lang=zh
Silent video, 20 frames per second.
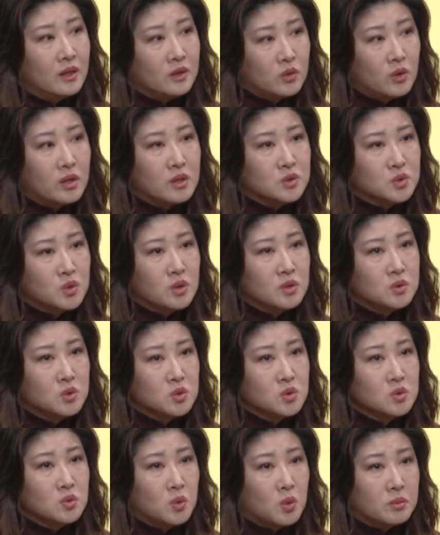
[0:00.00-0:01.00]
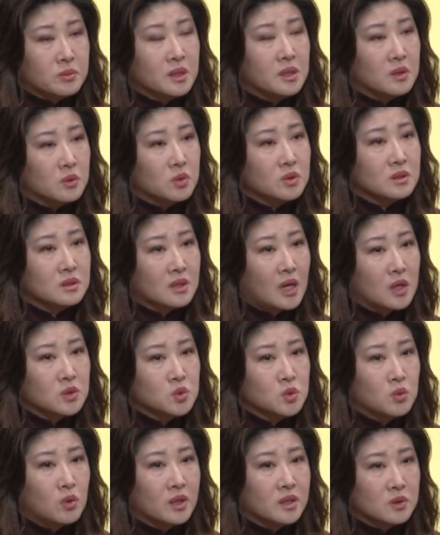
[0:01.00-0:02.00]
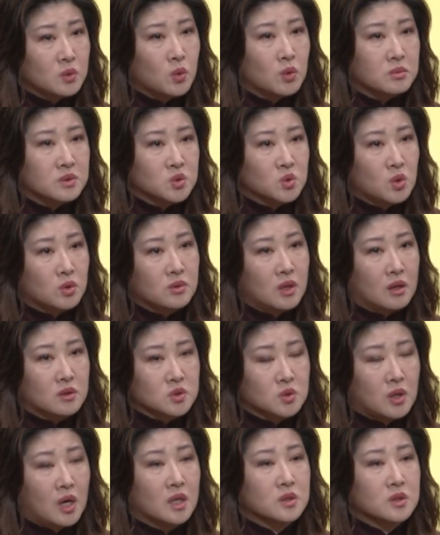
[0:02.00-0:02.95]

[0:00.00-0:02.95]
对，所以就是我们也问了他说，万一我们终老的时候，